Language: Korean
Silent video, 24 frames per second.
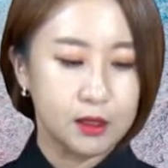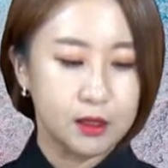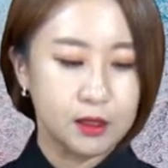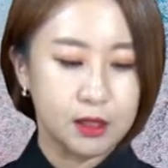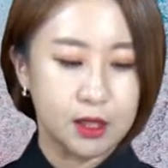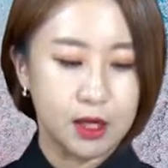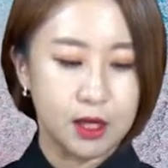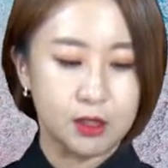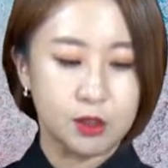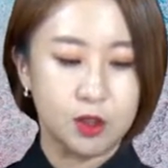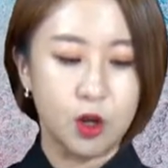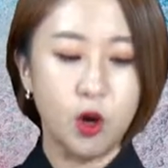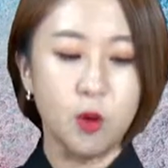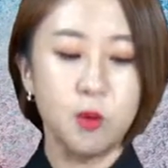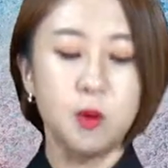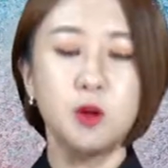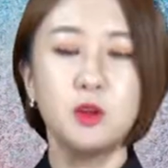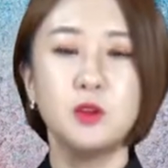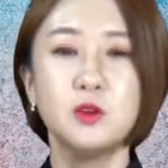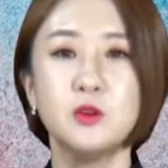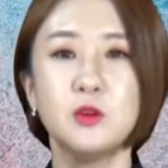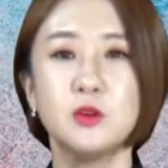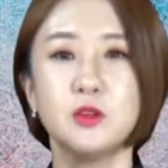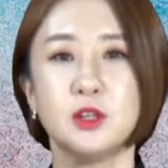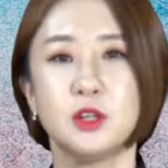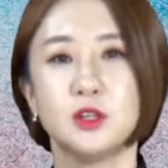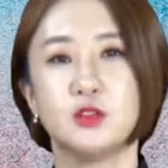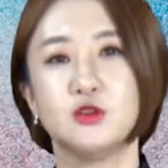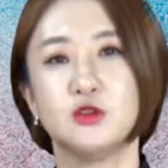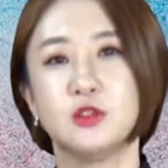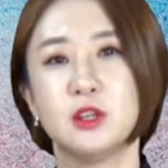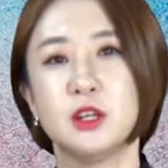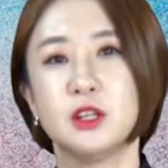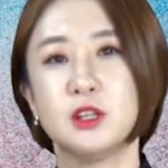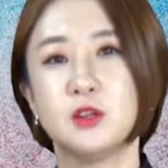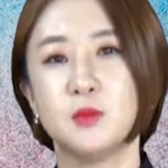자, 서면으로
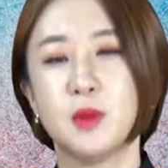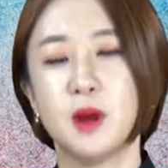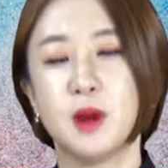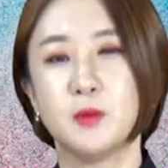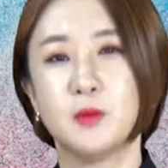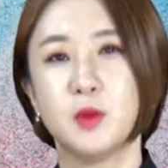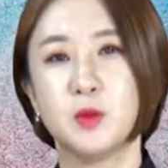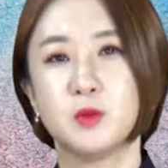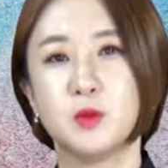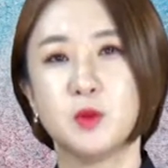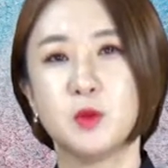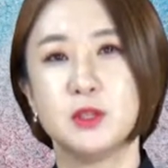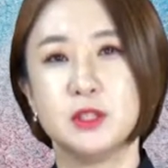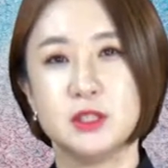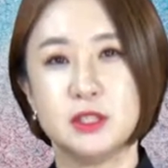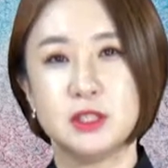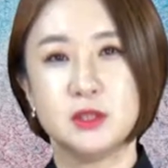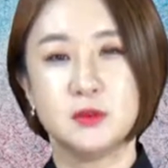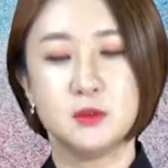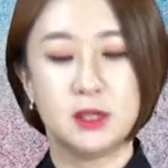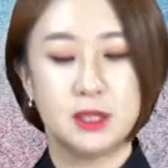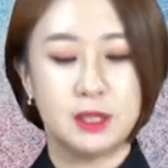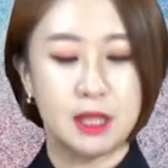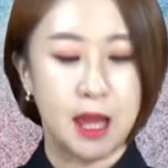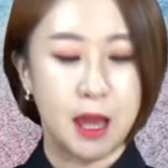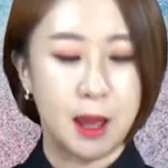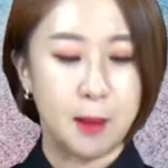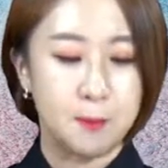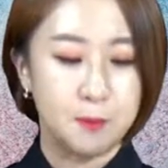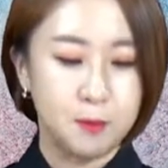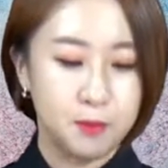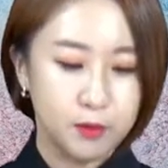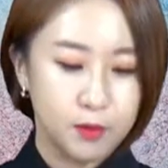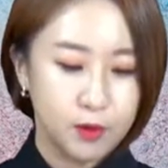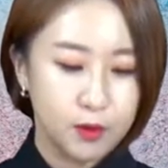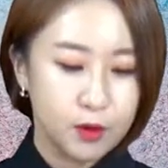제출하는 방법도 있습니다.
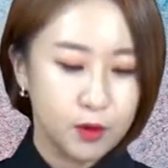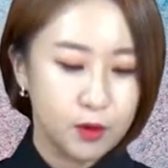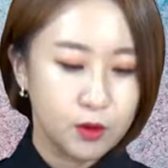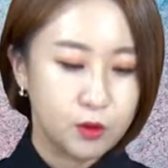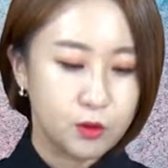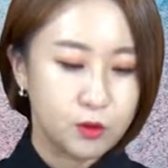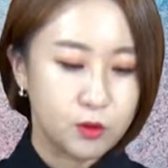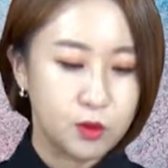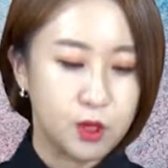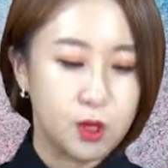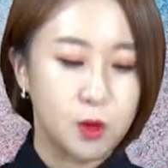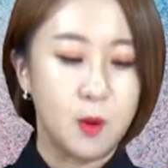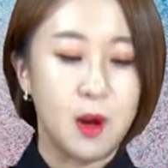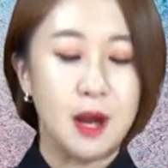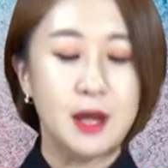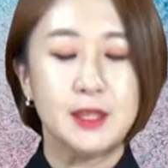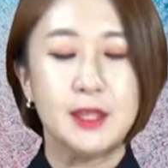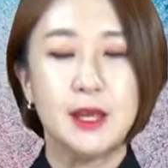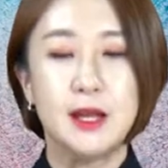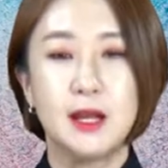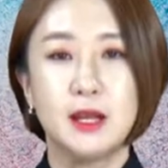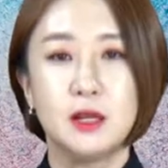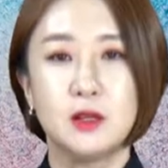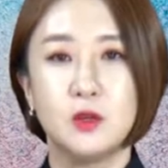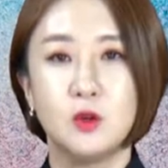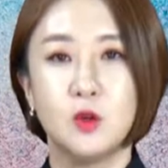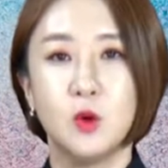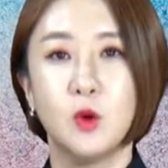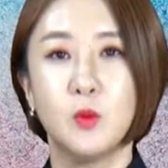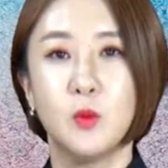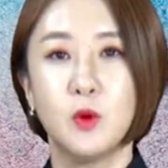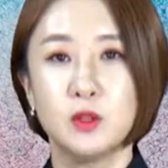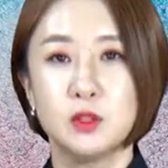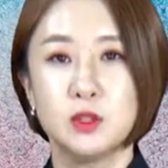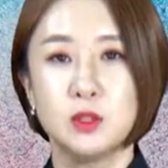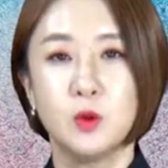우리 관할
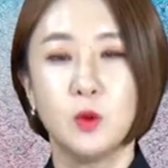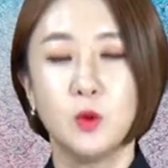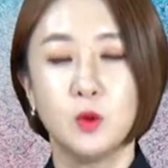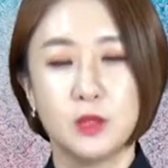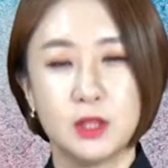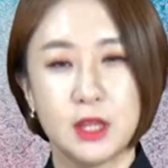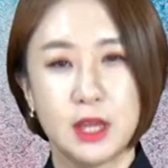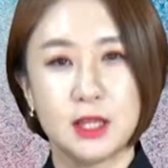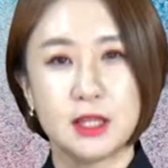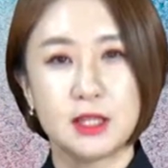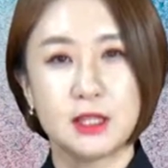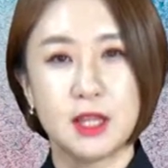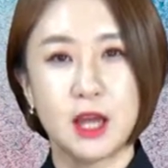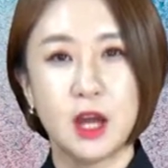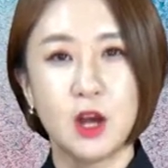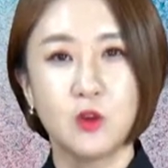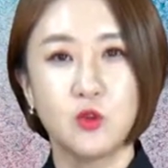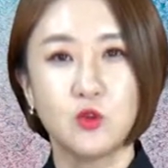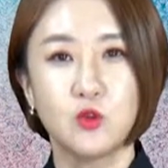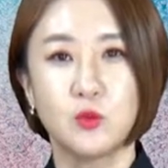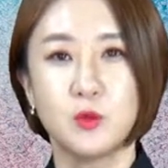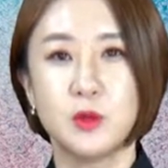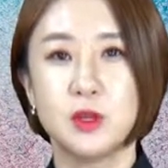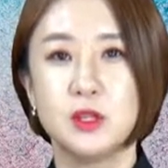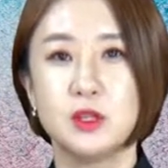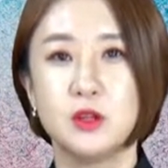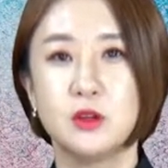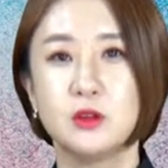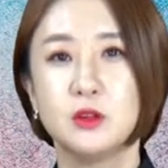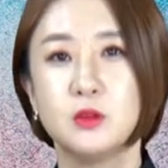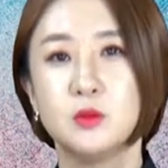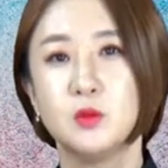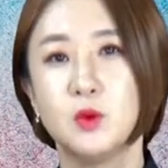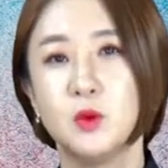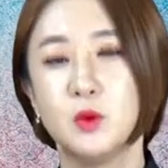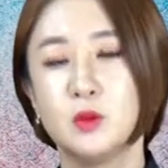근로복지공단이나
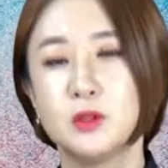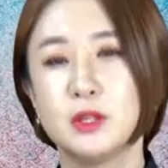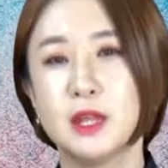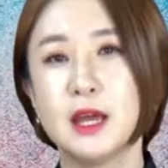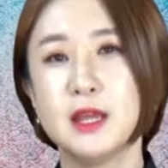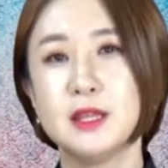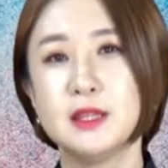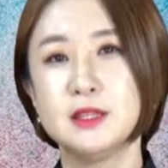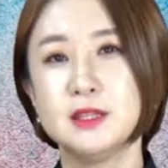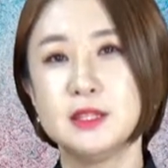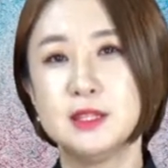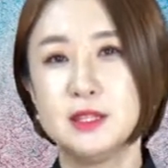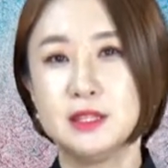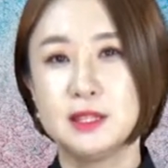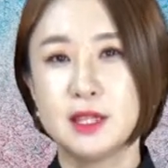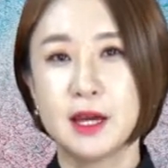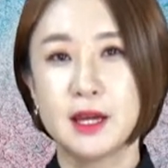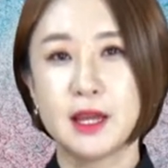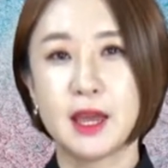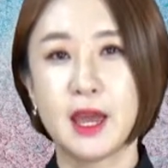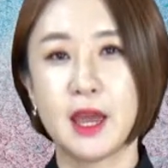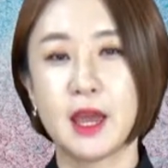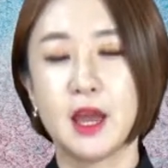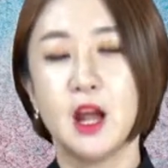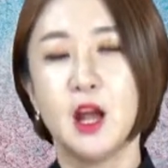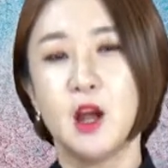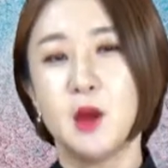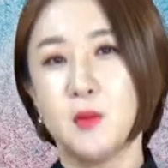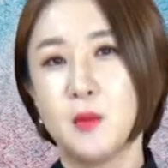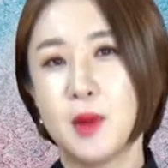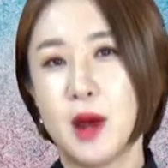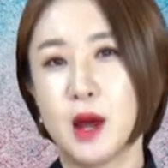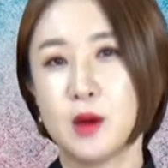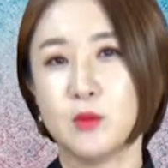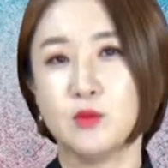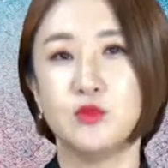국민연금공단 지사에
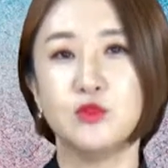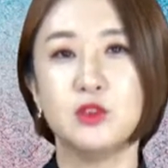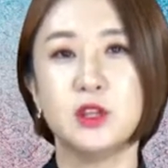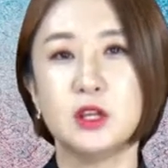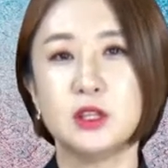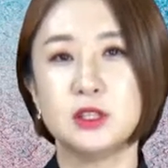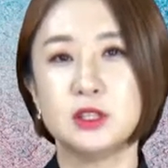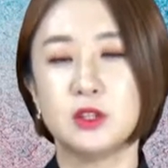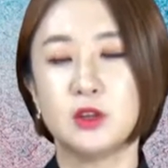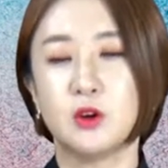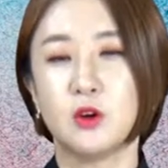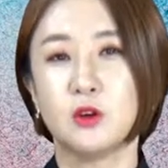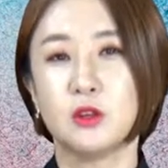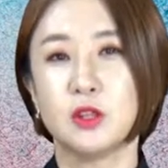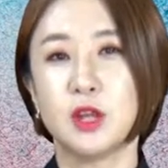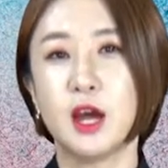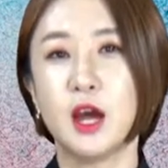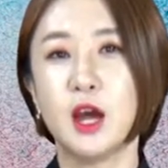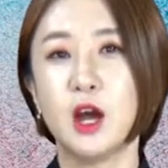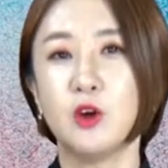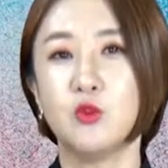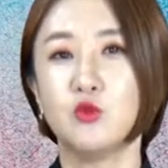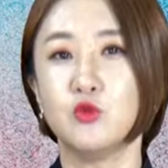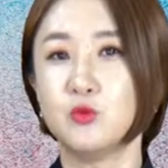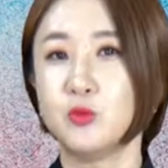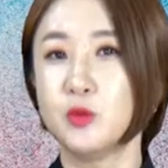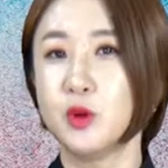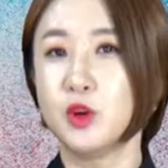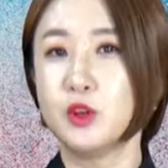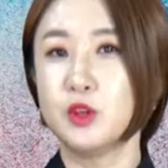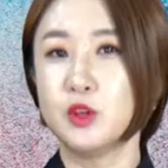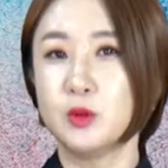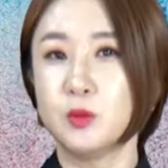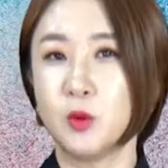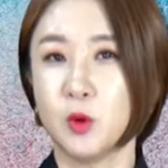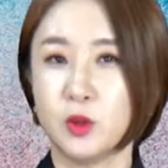방문하시거나
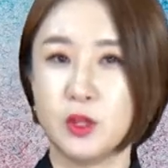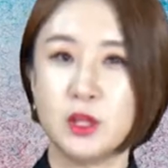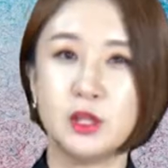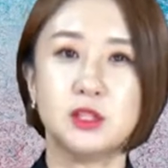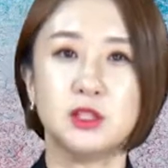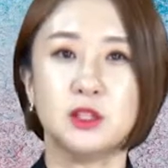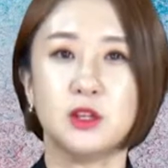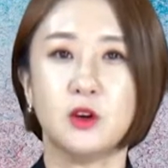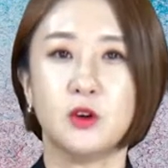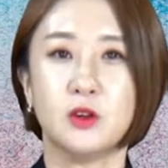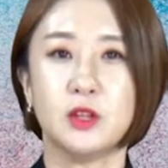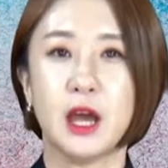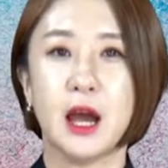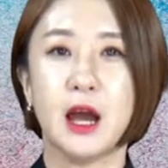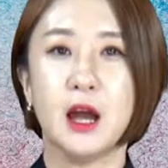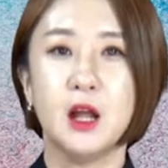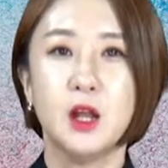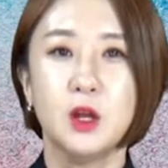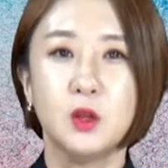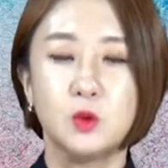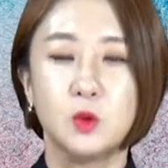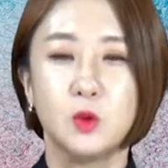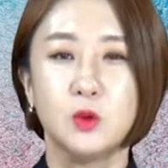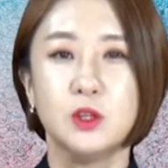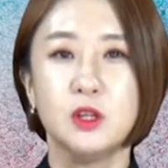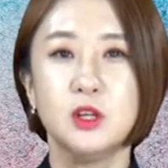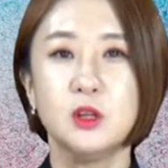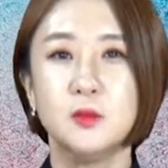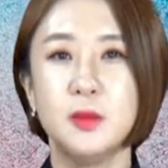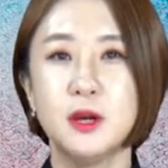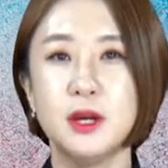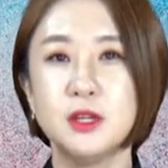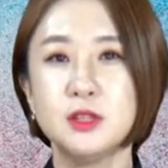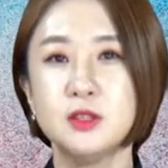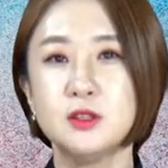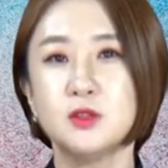우편을 보내시거나 또는
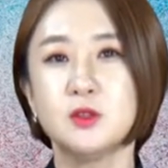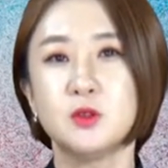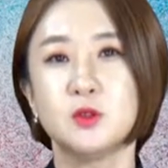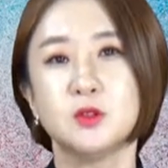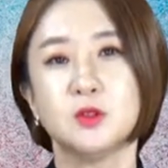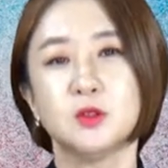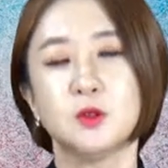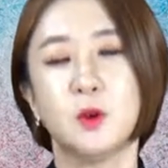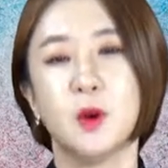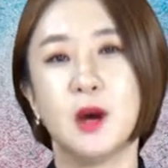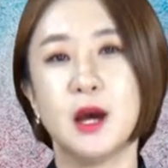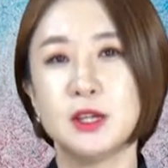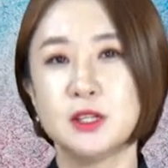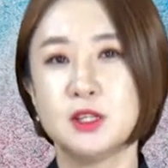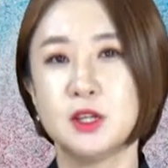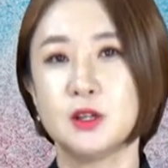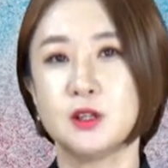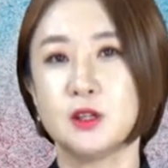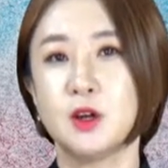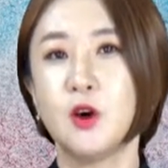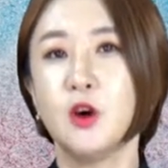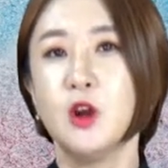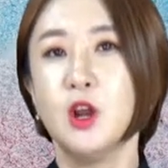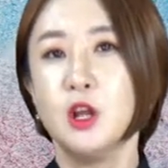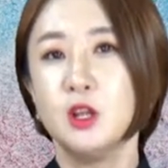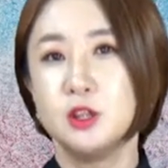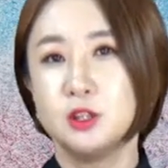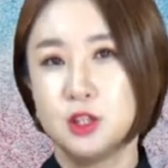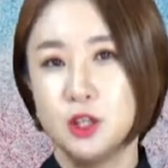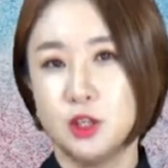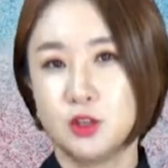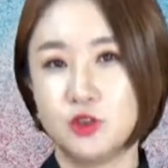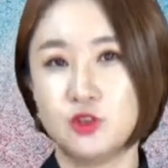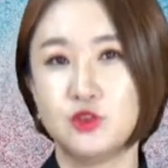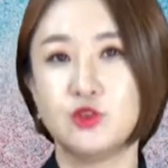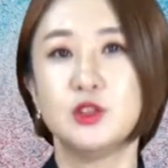팩스 전송하셔서
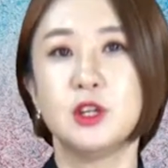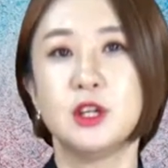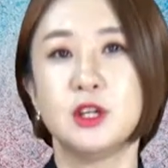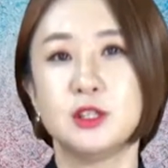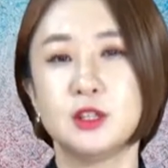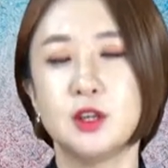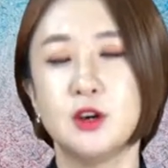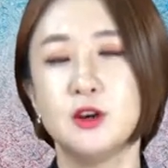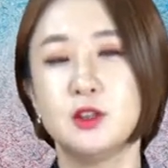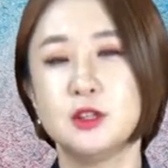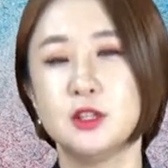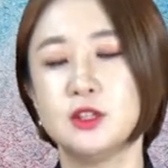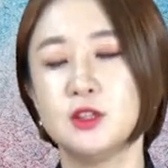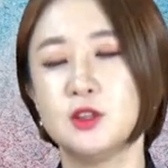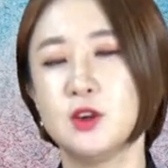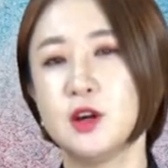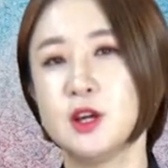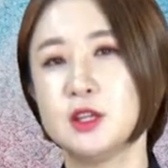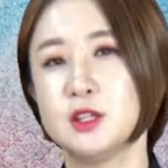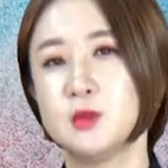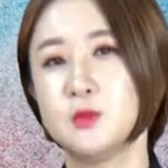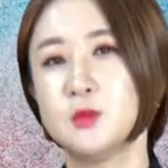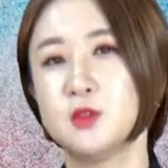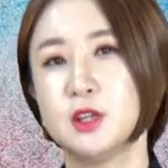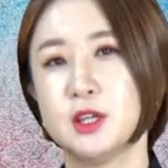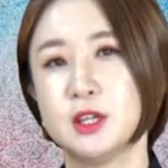제출해서 신청하시면